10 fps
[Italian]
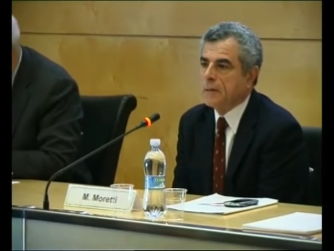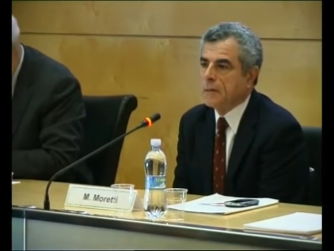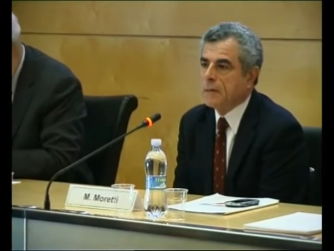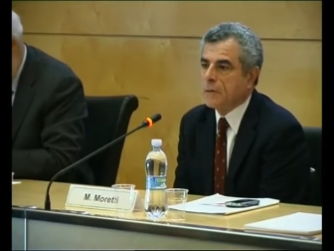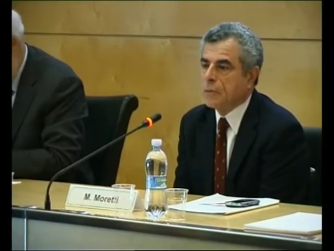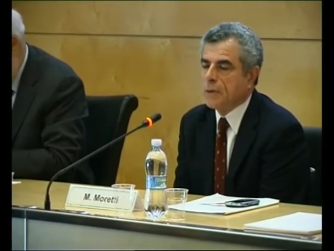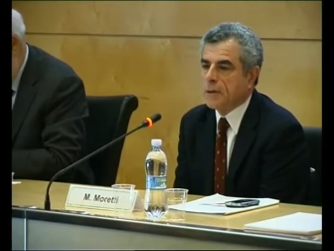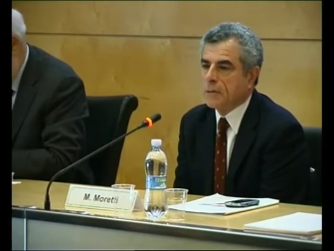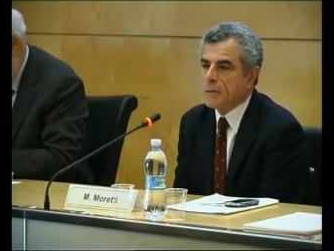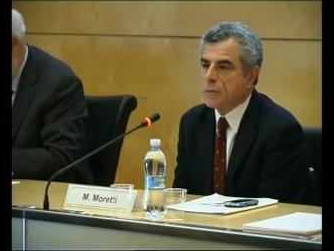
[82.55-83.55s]
eh,
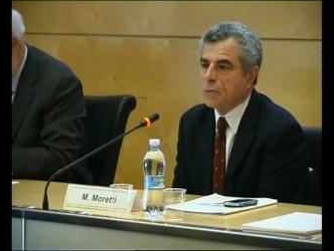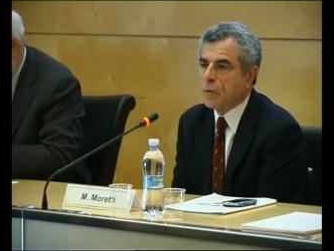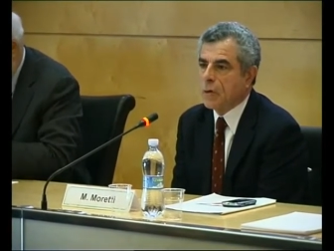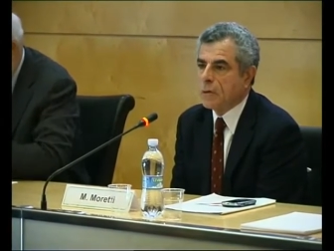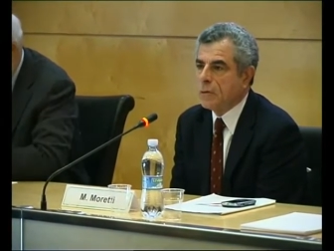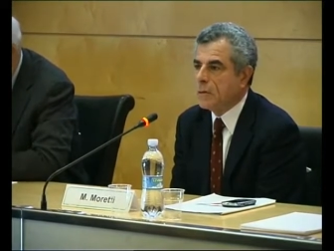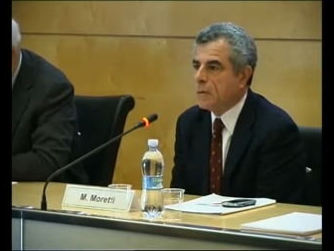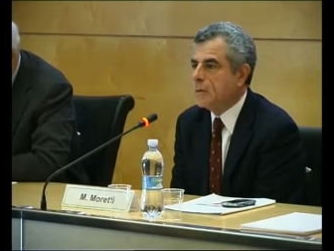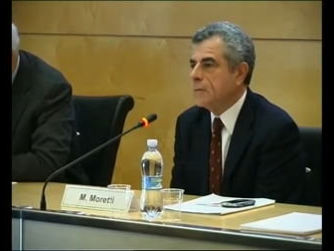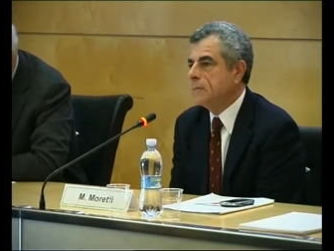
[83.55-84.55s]
qui in questo
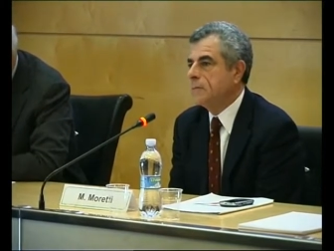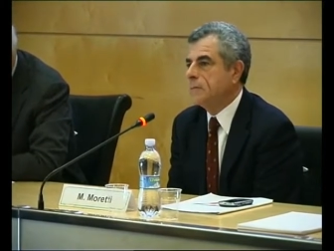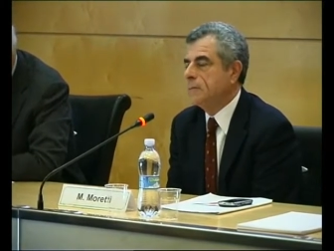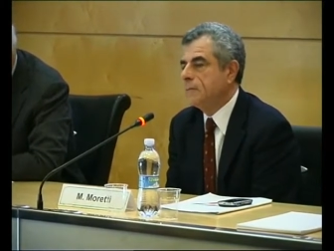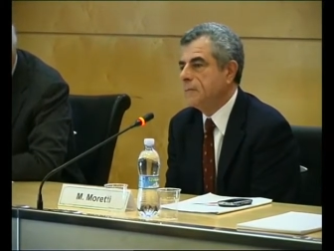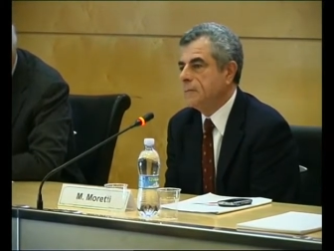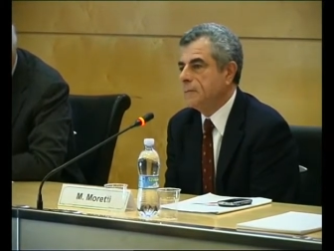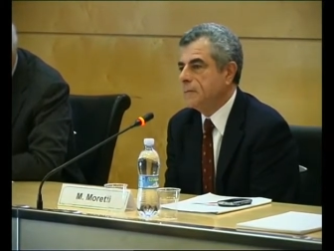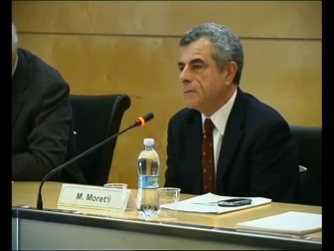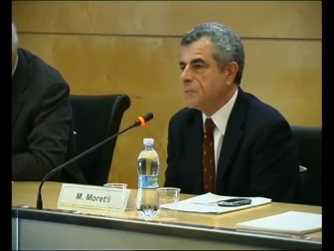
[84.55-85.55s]
luogo
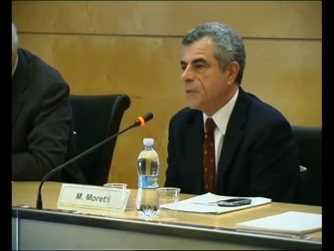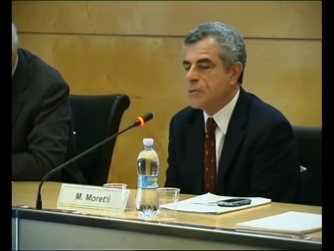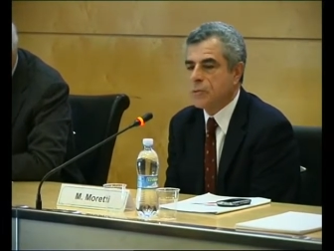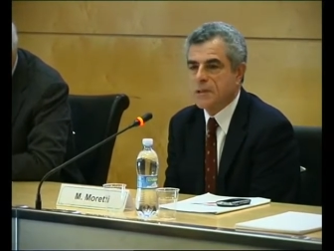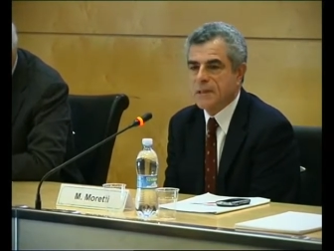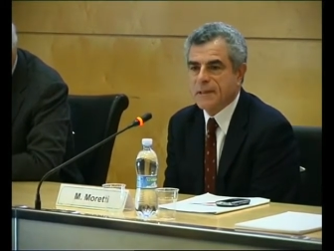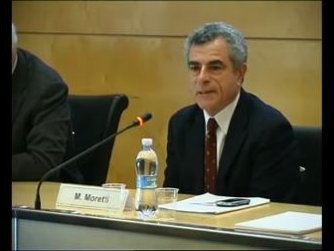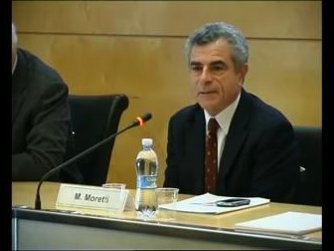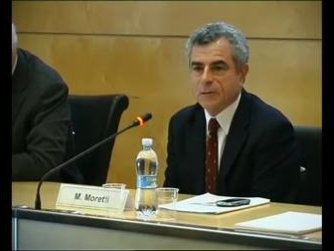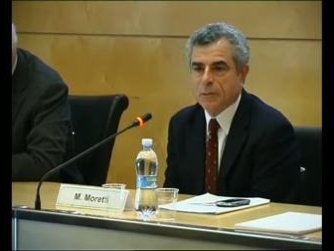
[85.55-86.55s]
spesso
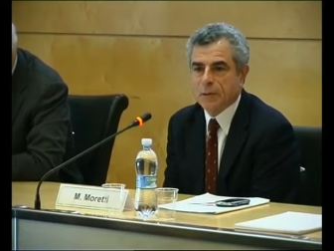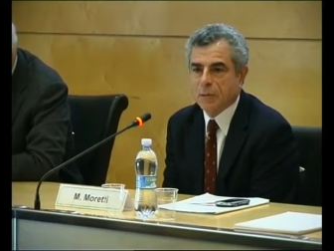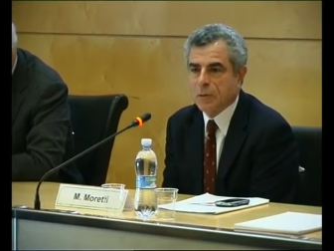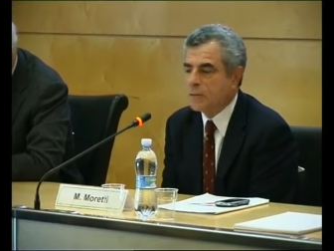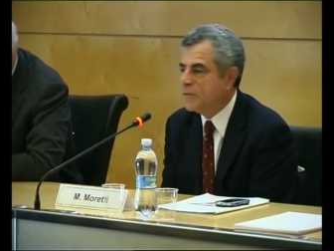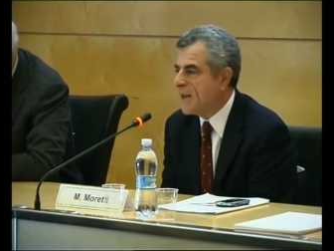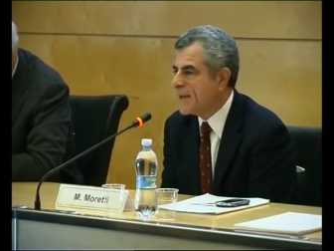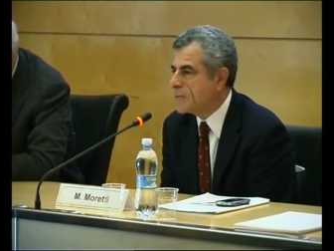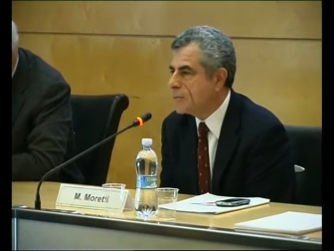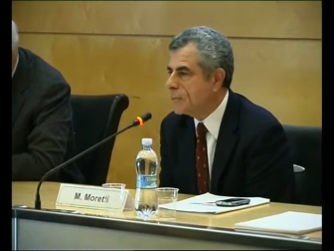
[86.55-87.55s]
disattento perché è un luogo di
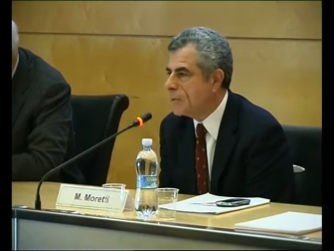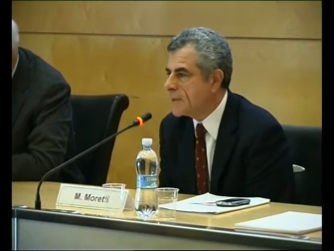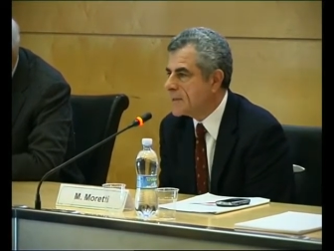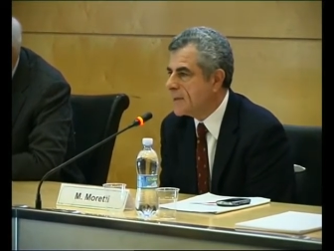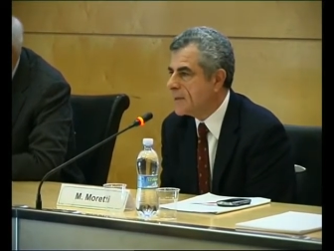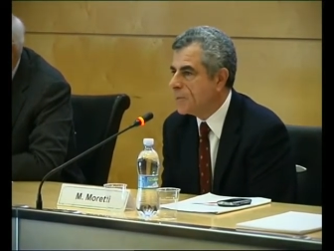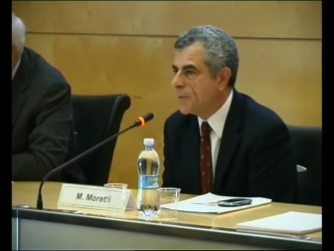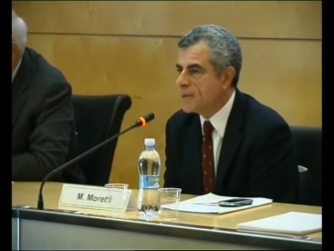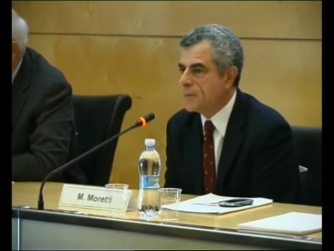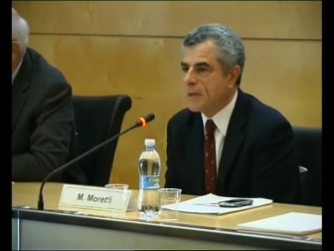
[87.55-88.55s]
viaggio in cui la gente
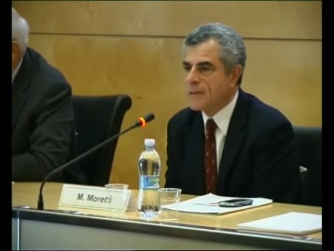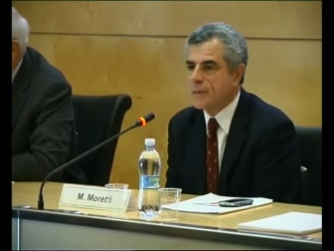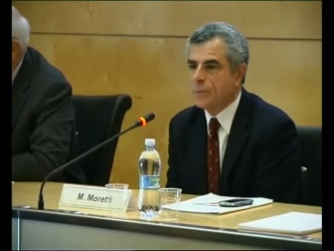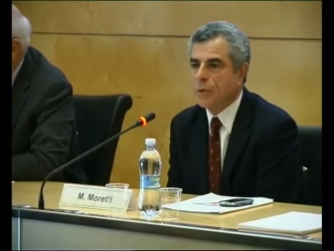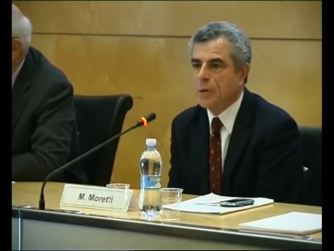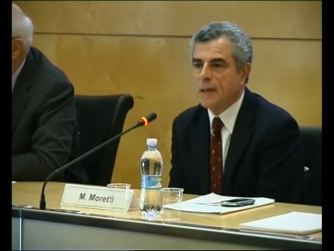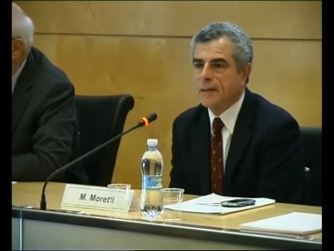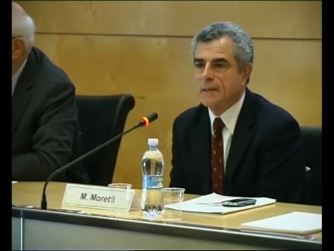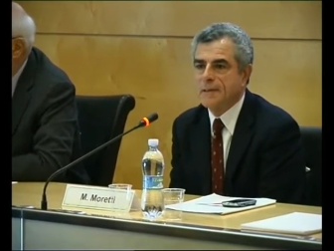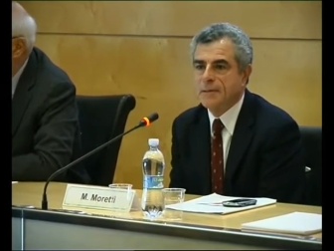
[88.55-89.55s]
presta poca
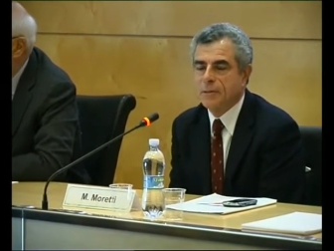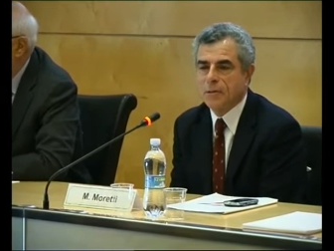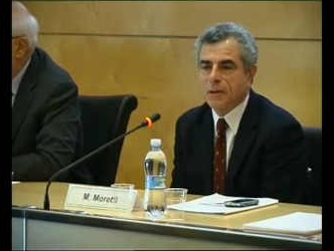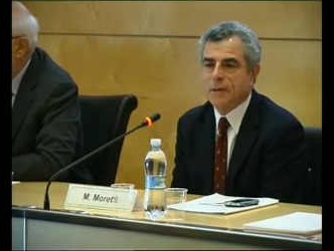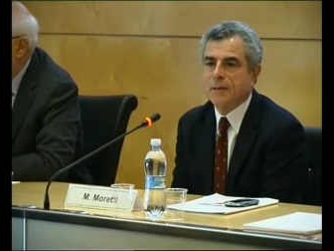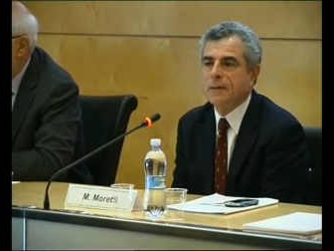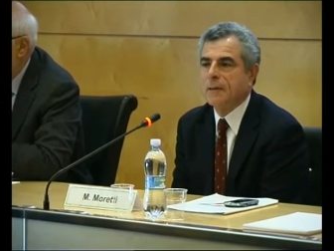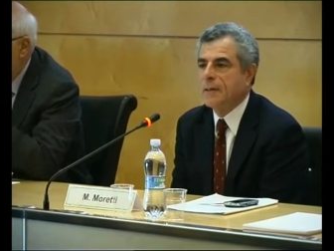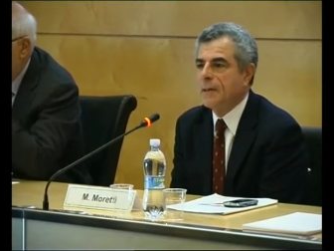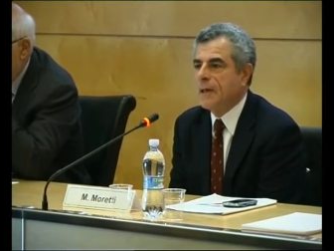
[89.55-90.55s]
attenzione
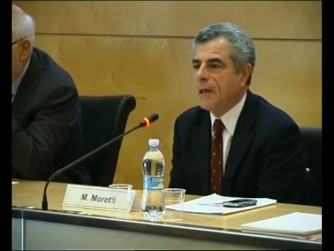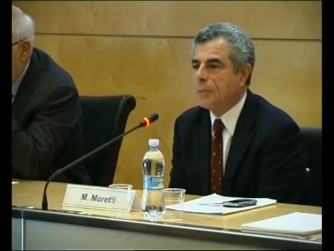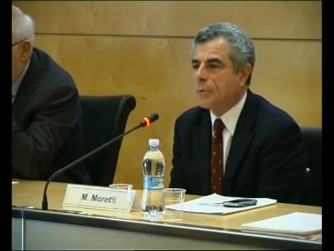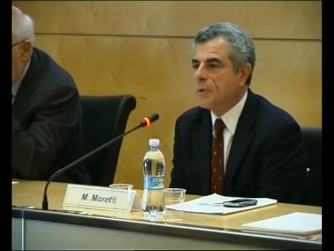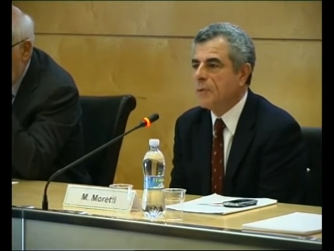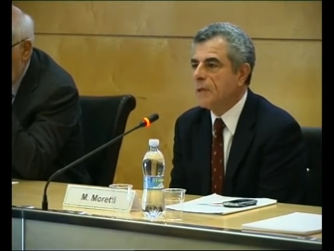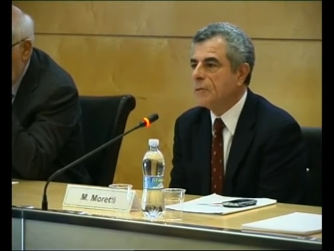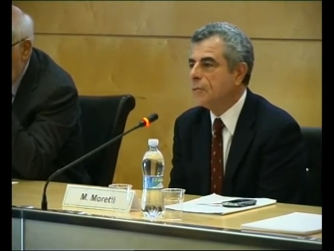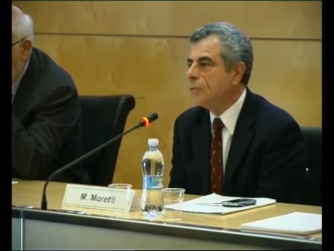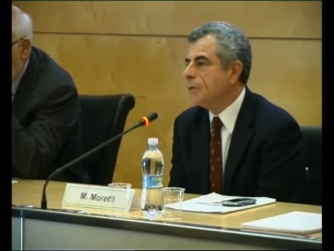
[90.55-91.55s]
ai problemi
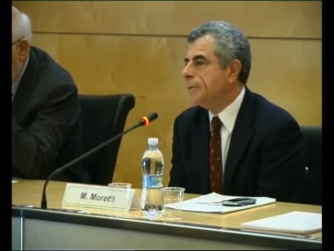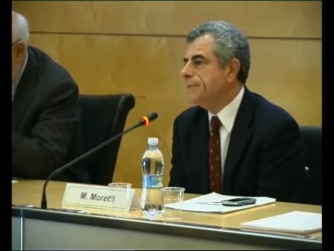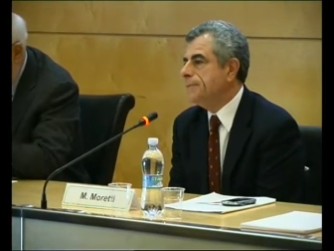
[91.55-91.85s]
altrui,